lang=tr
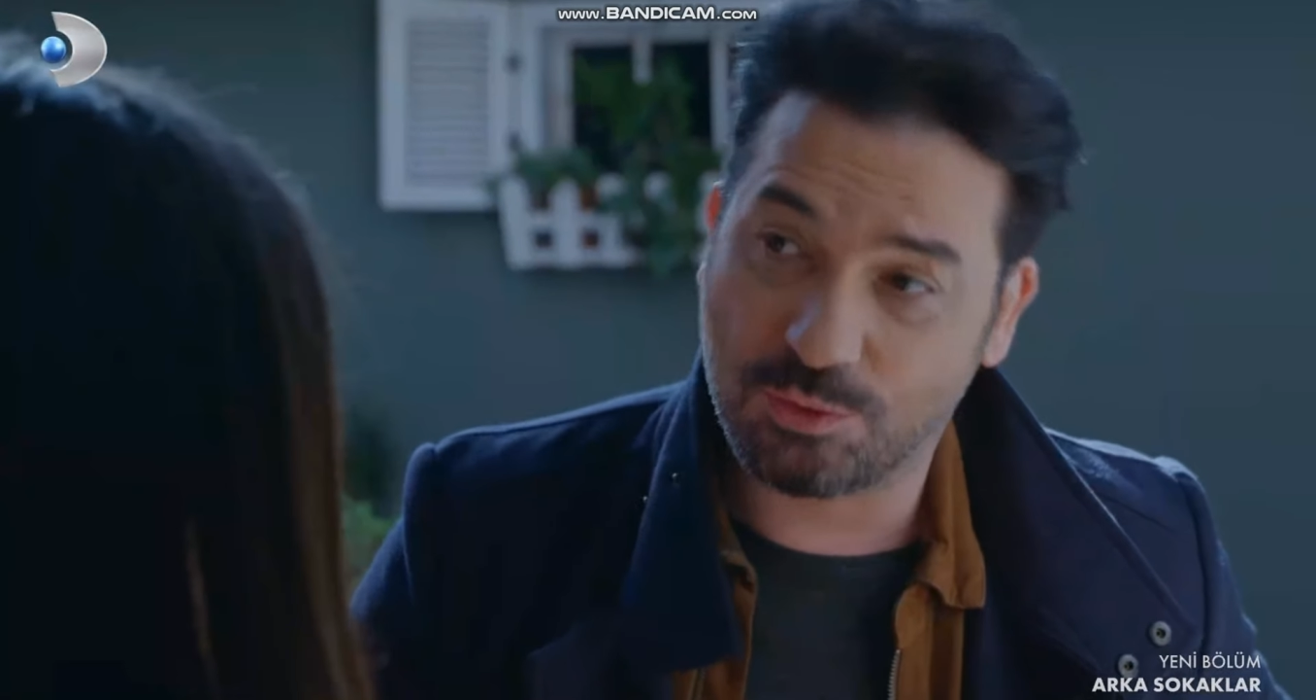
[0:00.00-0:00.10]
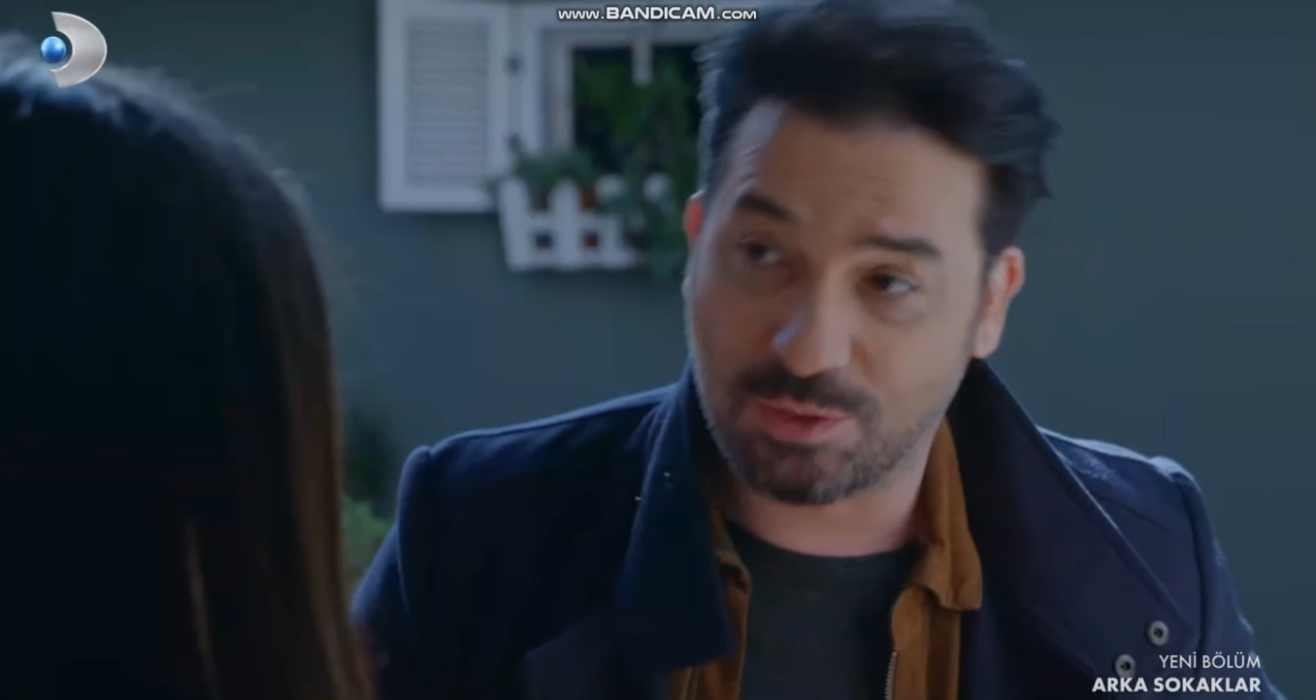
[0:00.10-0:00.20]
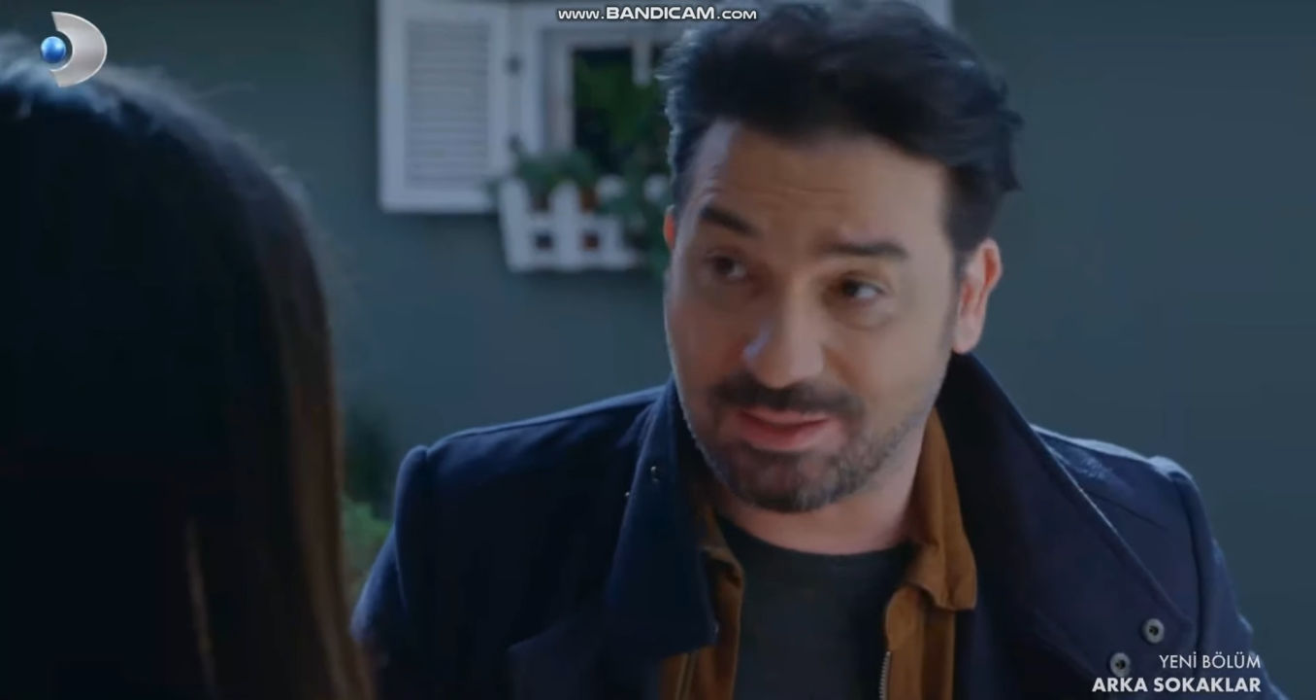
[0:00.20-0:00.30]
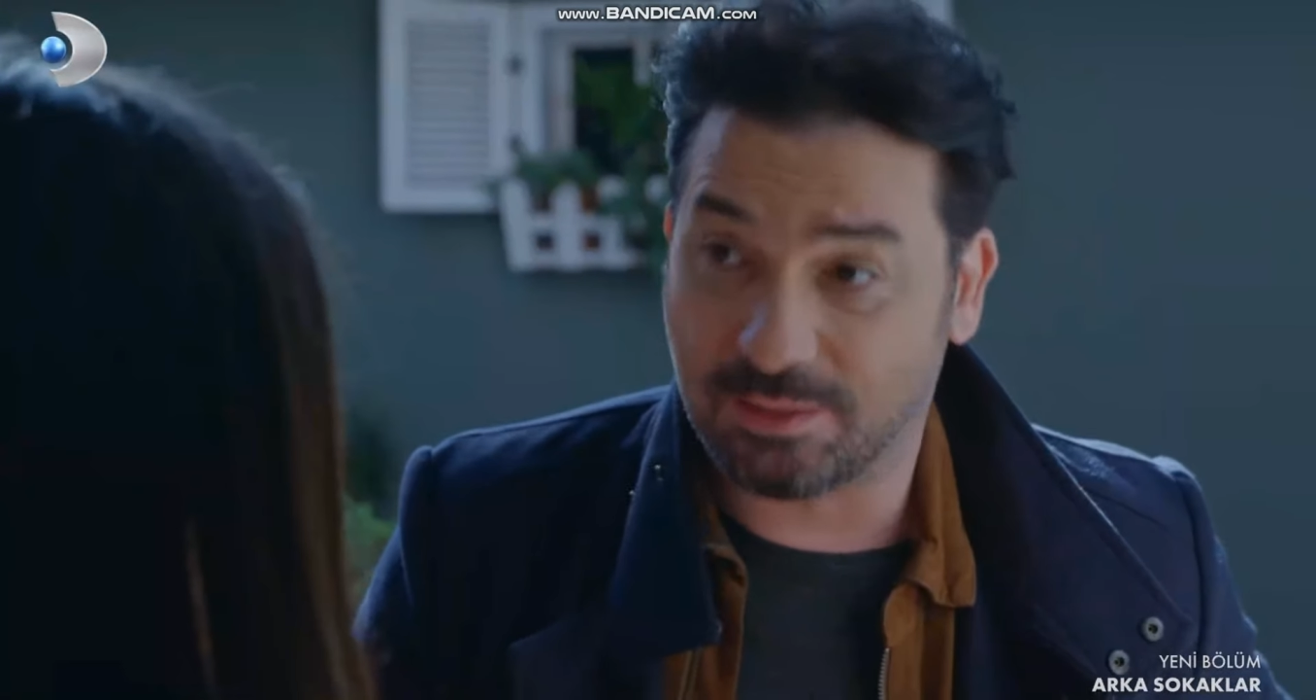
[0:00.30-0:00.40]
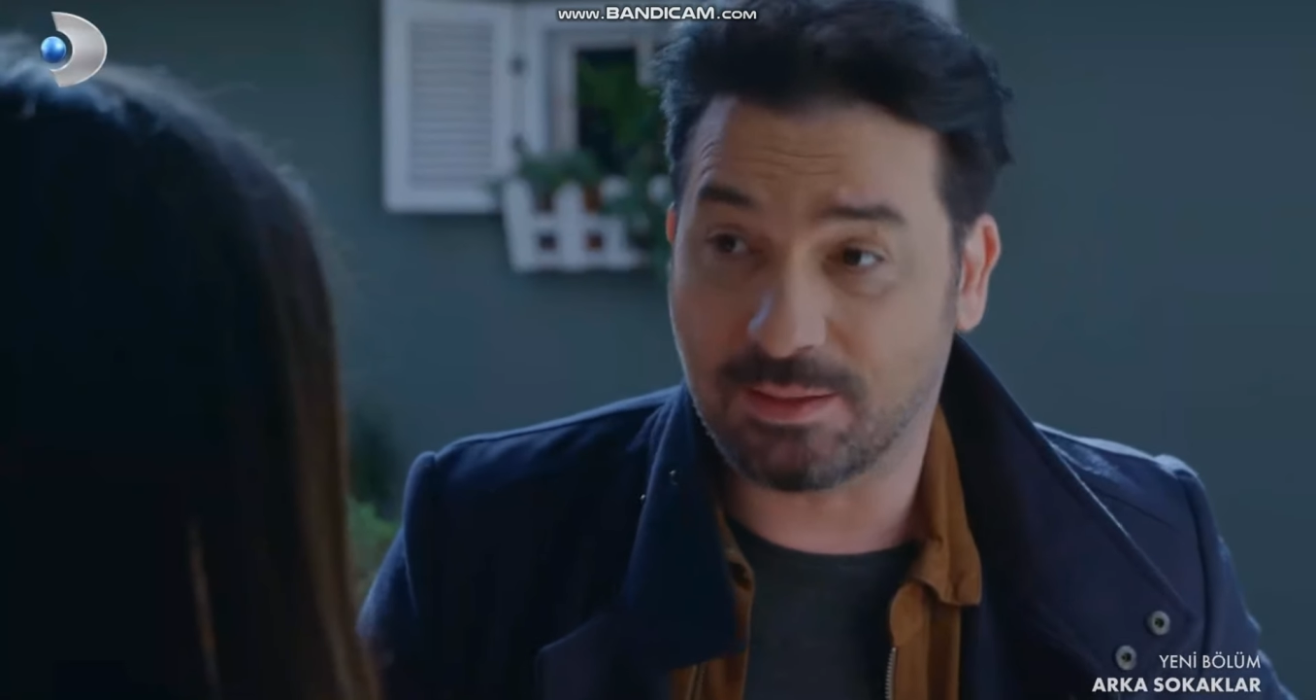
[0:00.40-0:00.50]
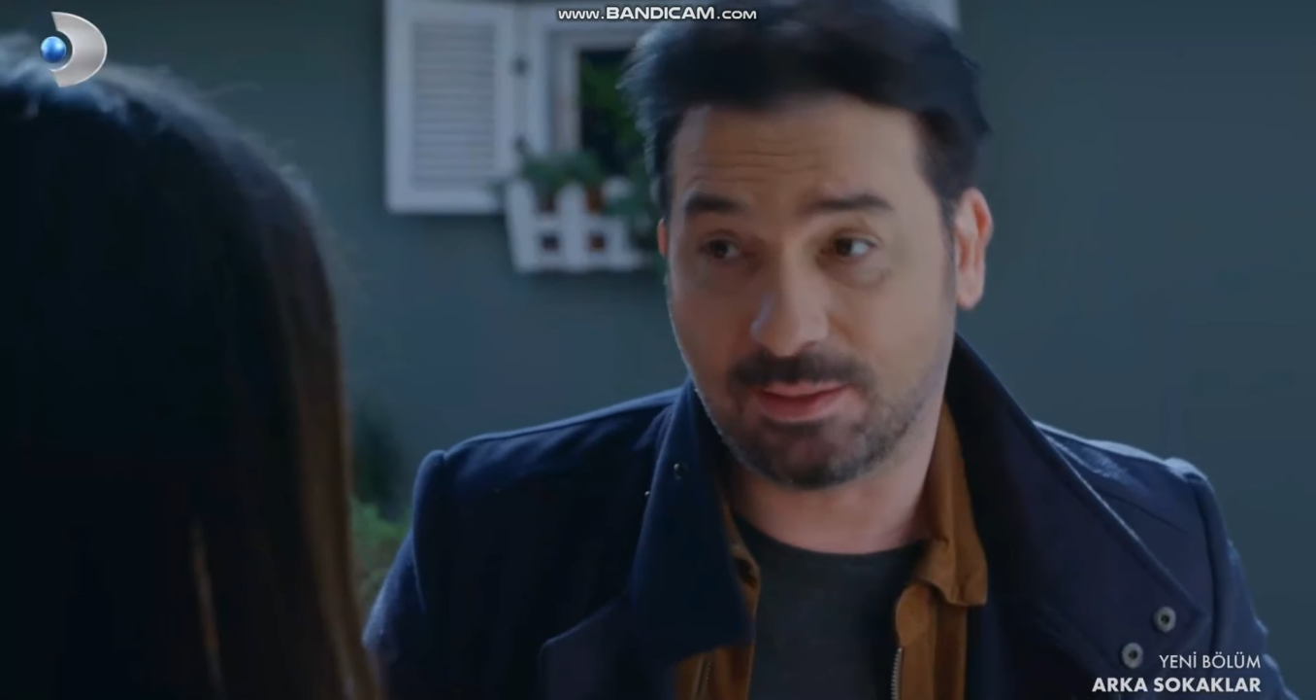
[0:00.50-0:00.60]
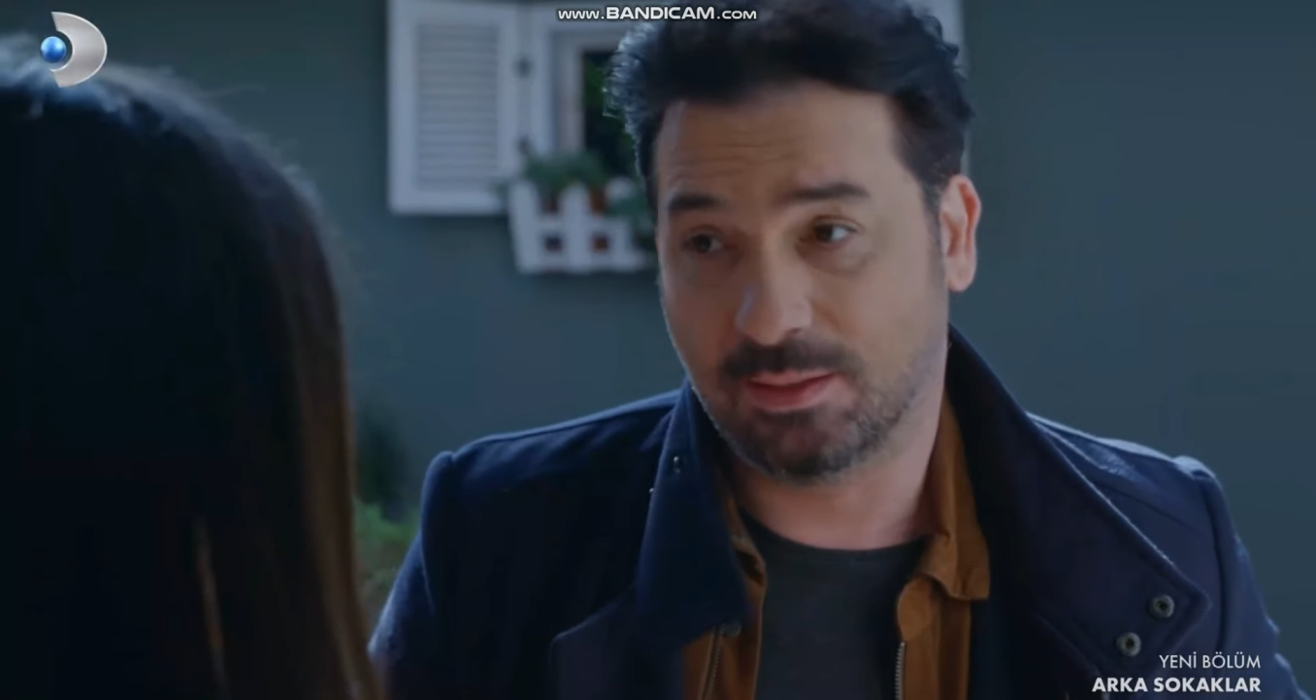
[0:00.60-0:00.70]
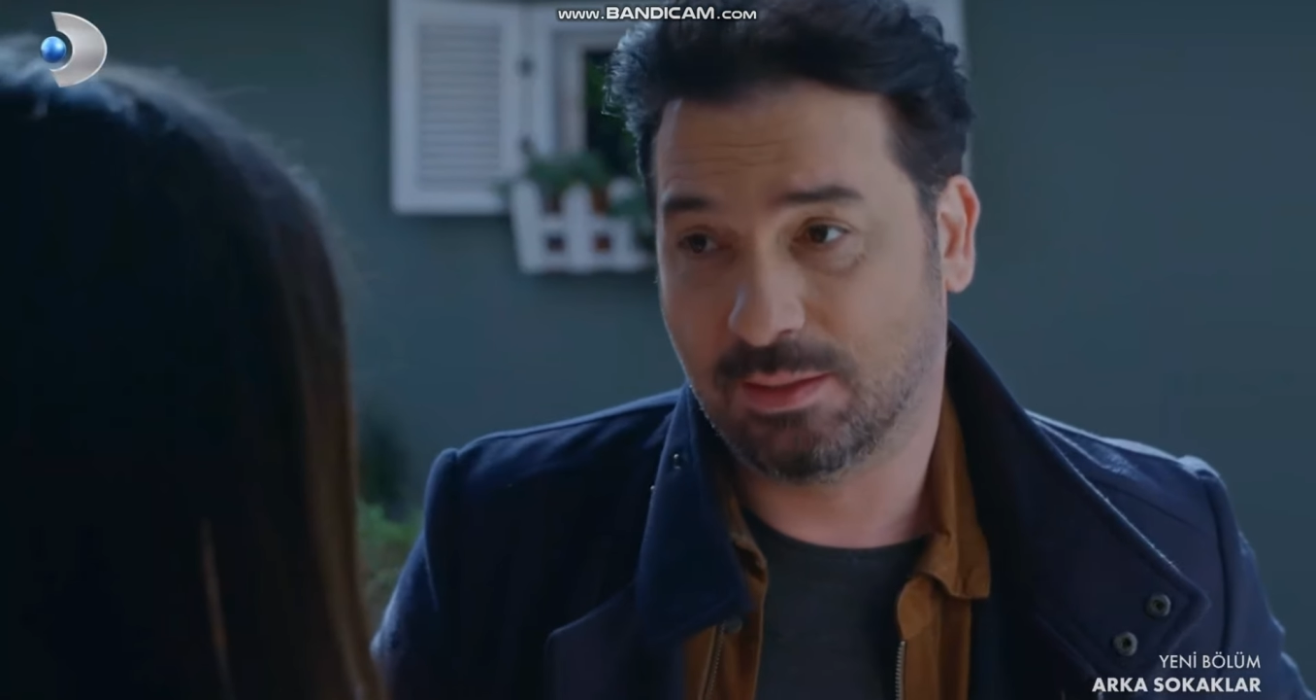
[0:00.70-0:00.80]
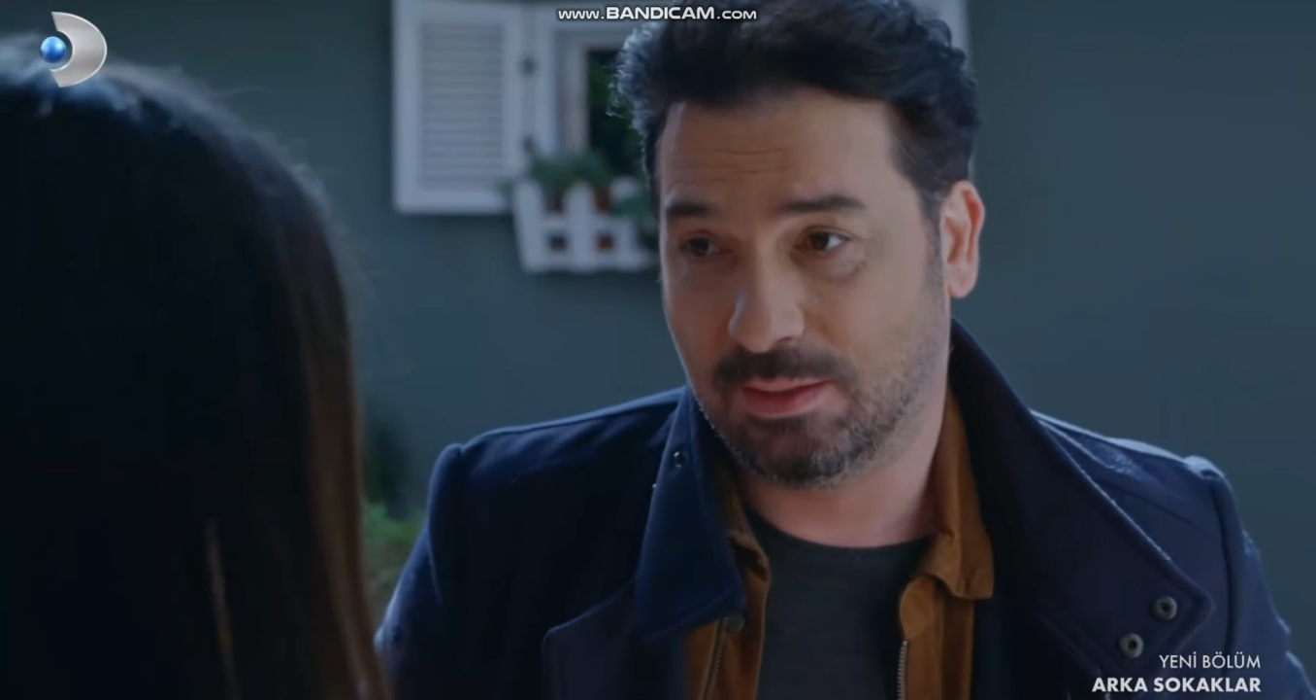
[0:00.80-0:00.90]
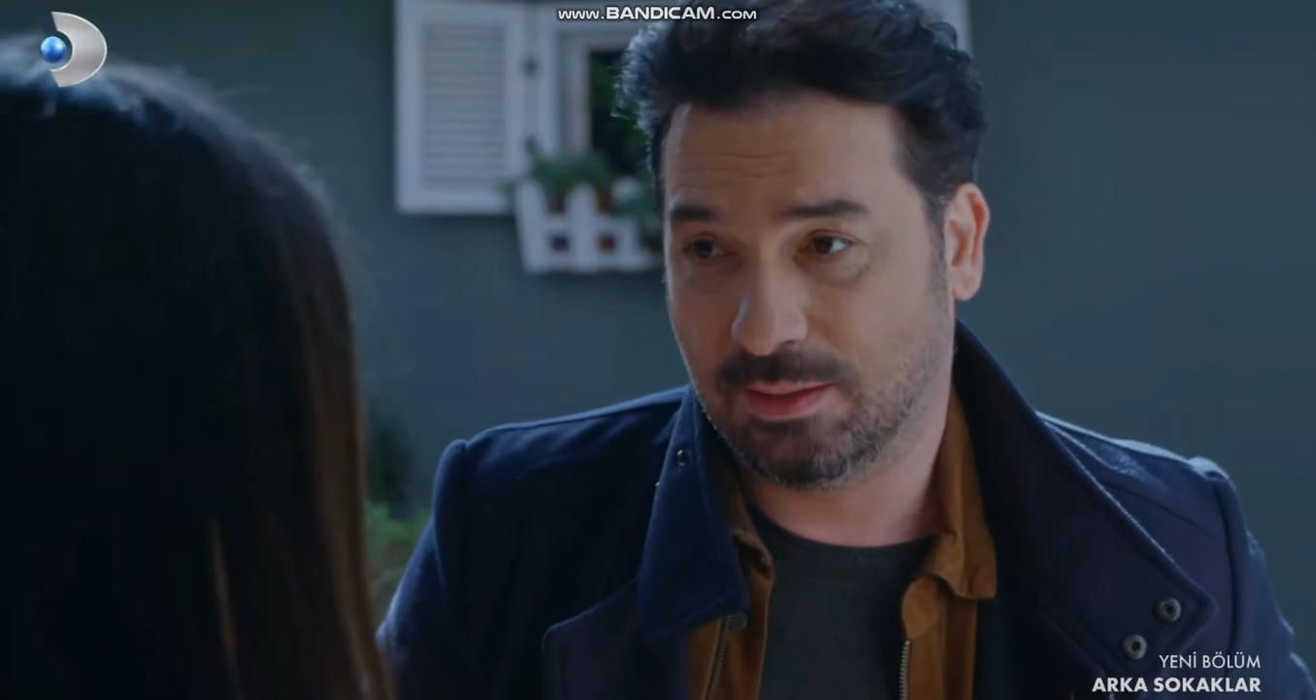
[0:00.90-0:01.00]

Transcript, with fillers: süreliğine